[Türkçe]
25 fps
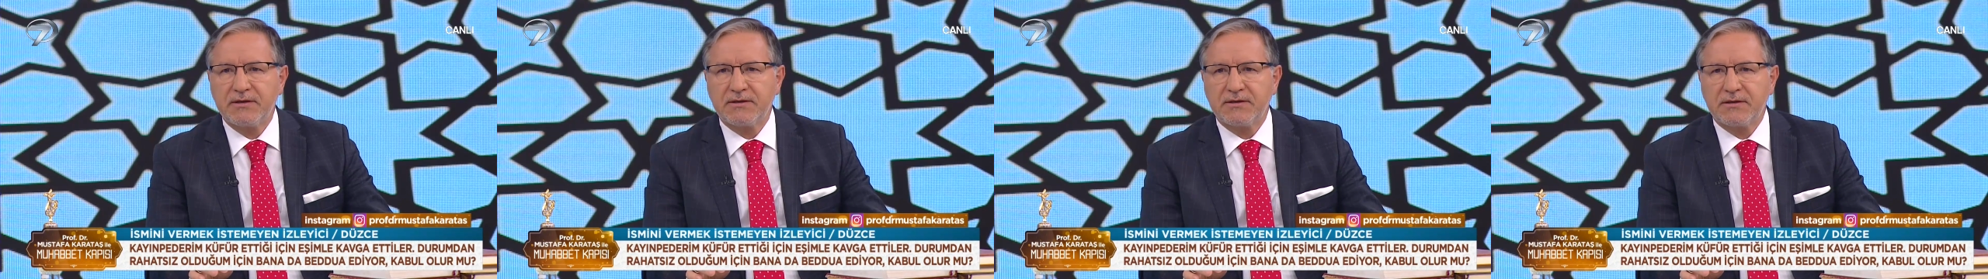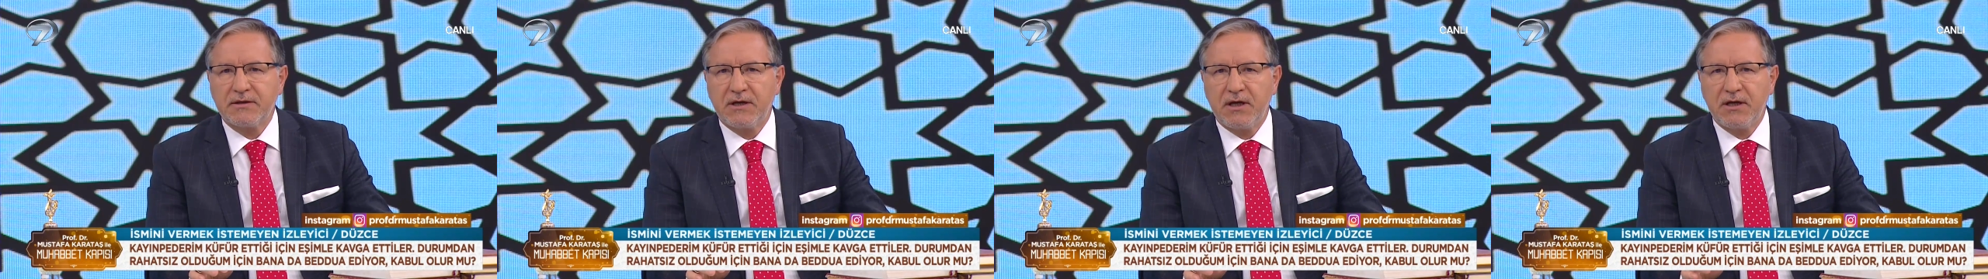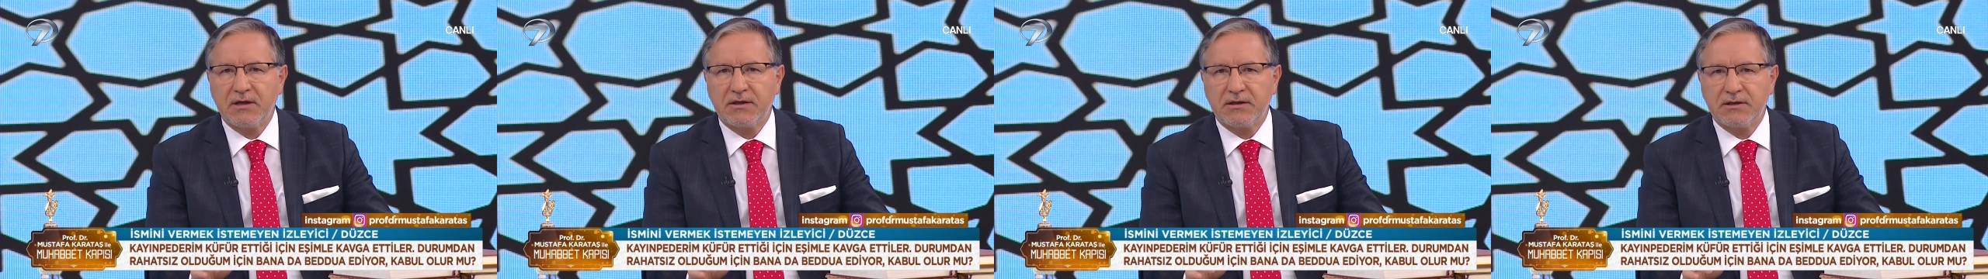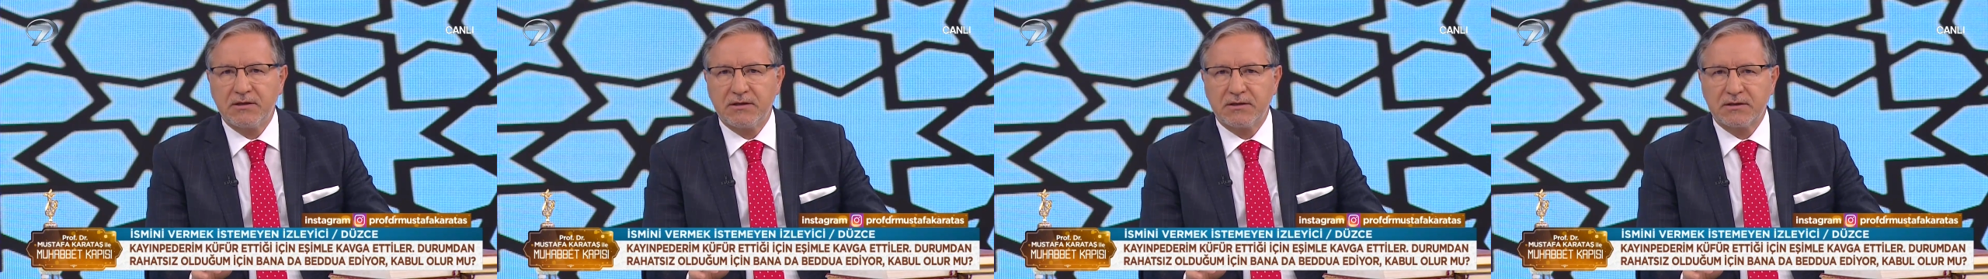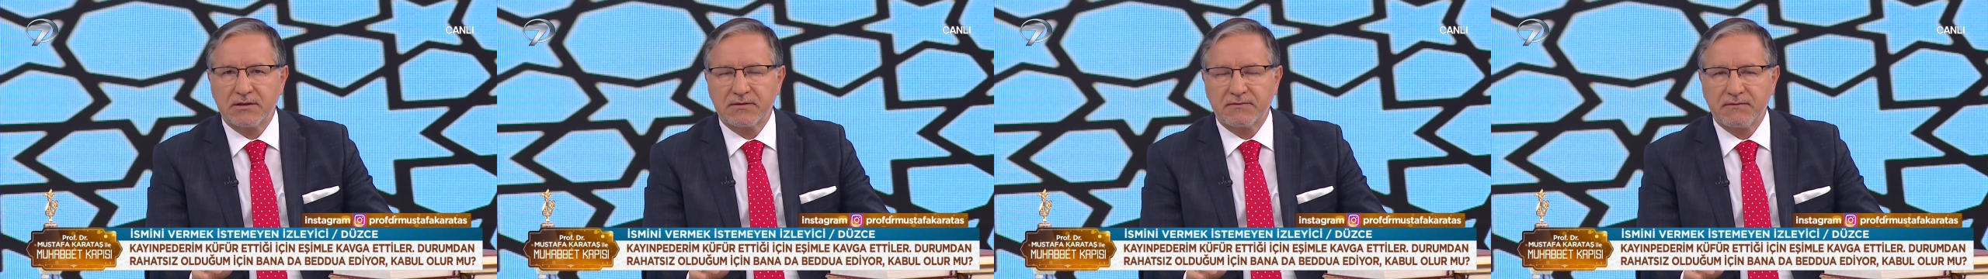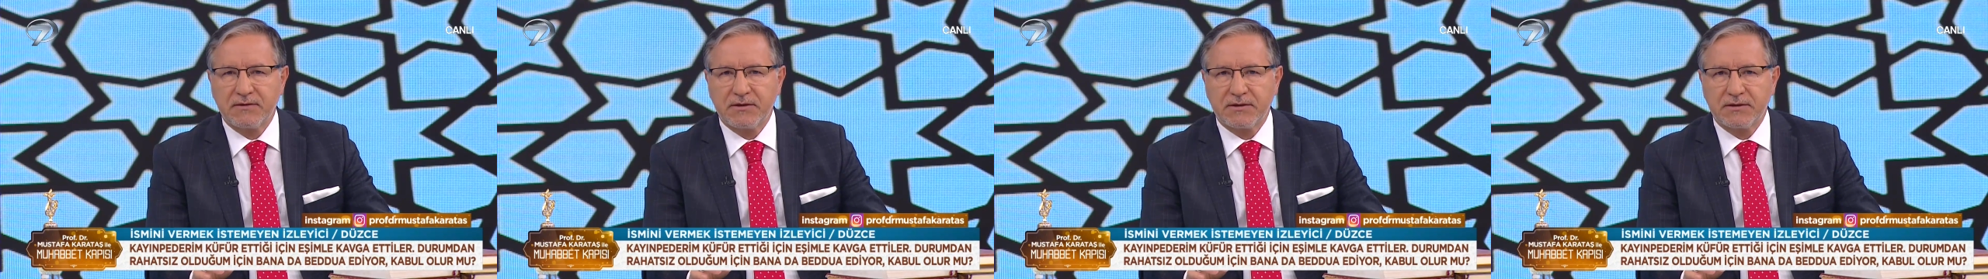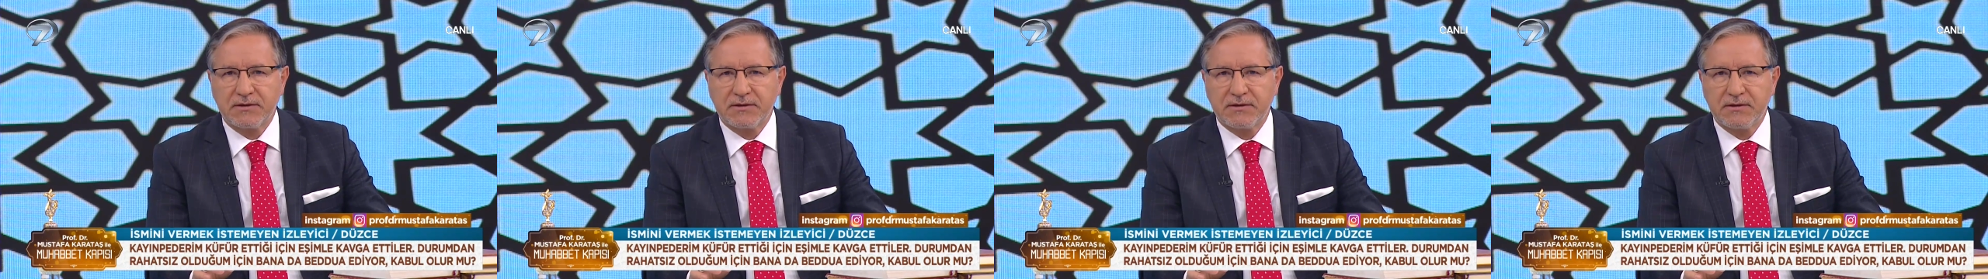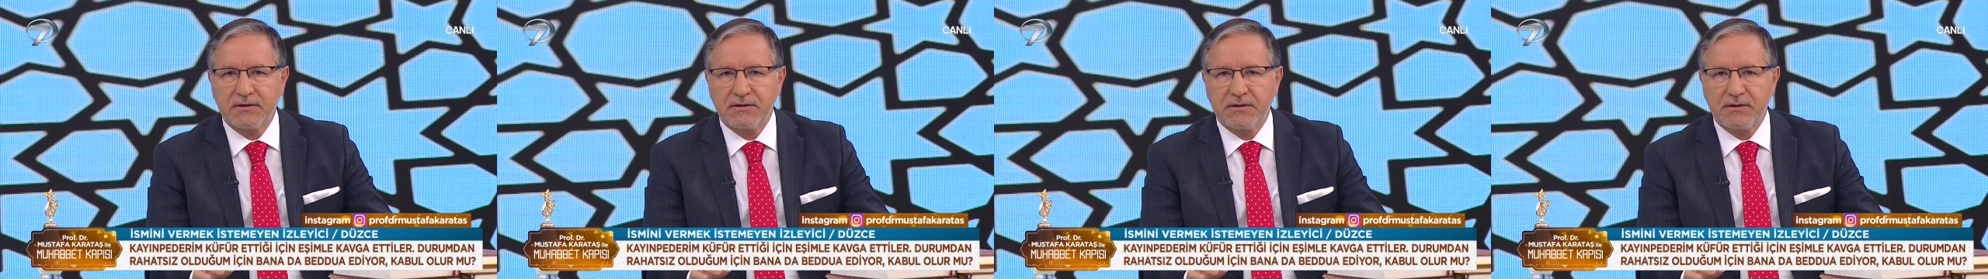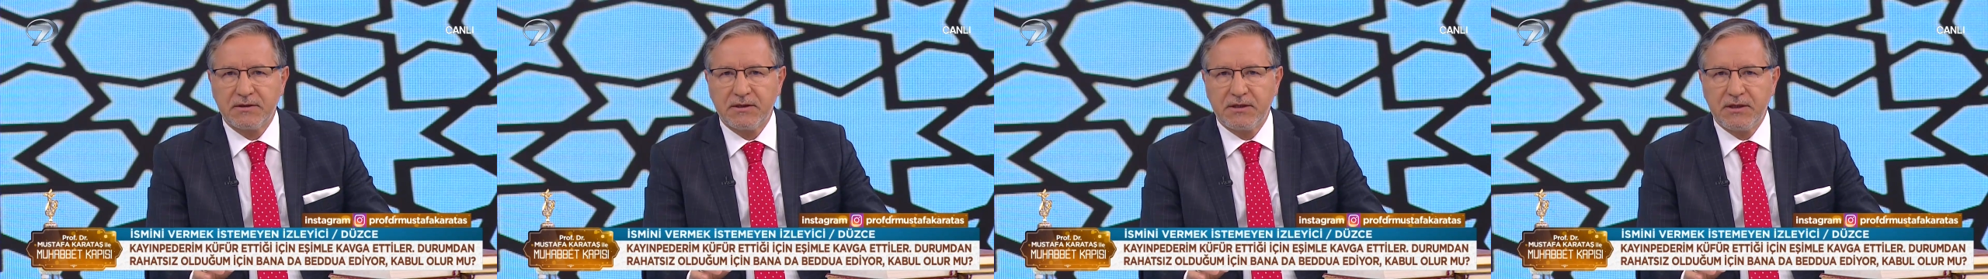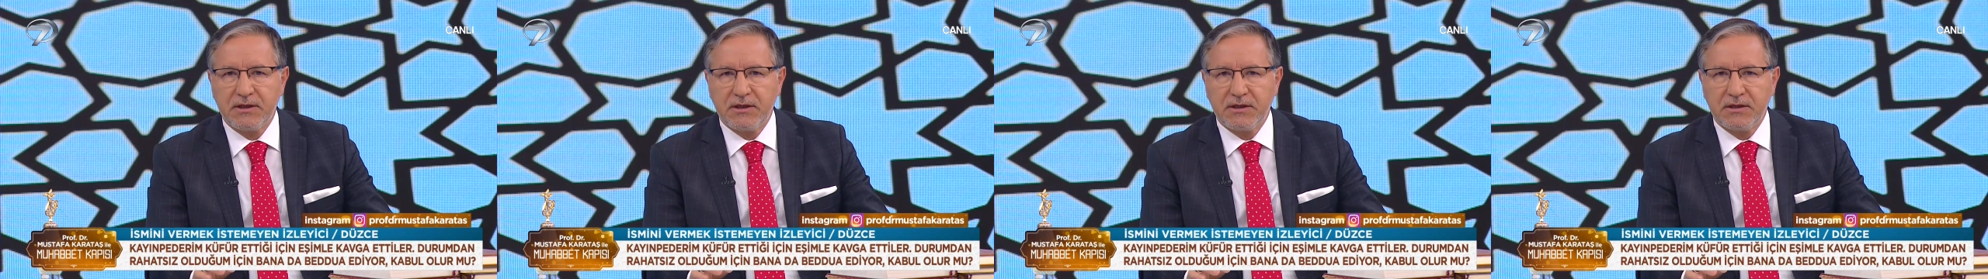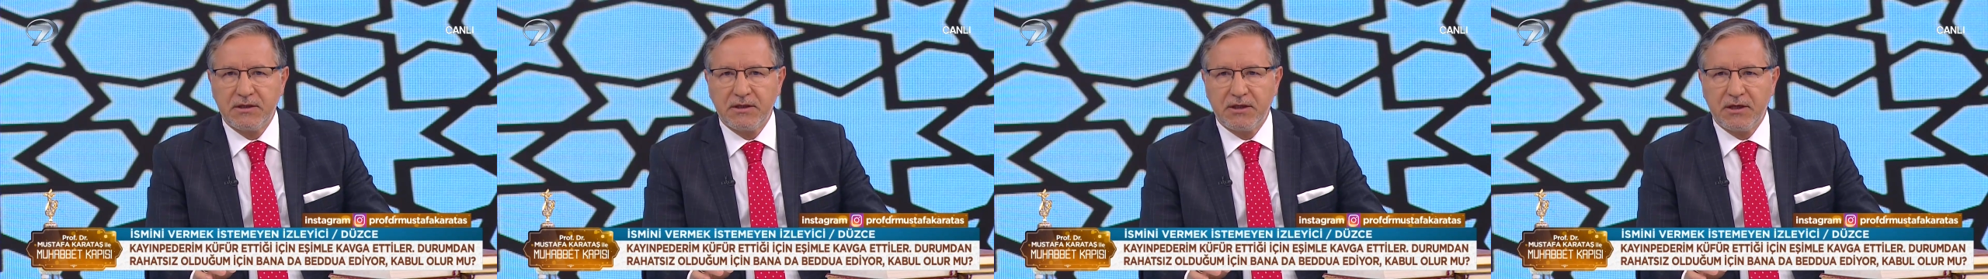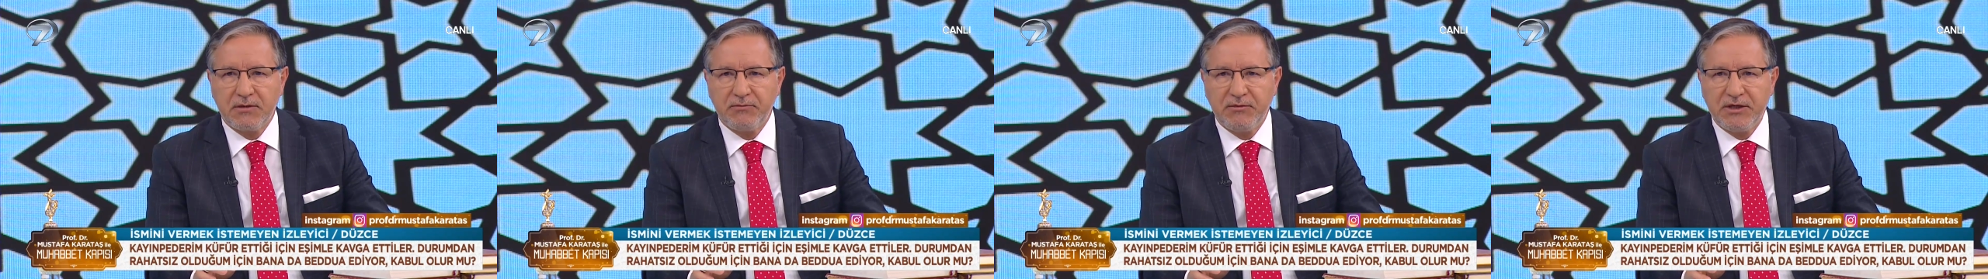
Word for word: hakkınız var. Ya